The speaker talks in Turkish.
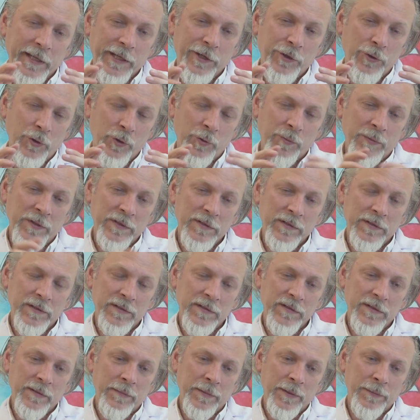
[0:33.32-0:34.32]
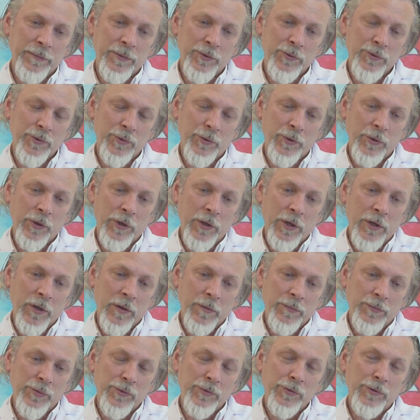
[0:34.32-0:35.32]
iyi olmasının sebebi şu.
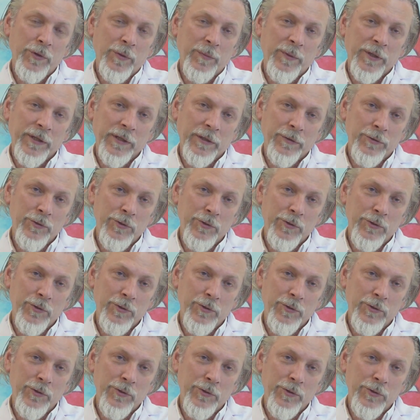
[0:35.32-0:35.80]
Bütün omega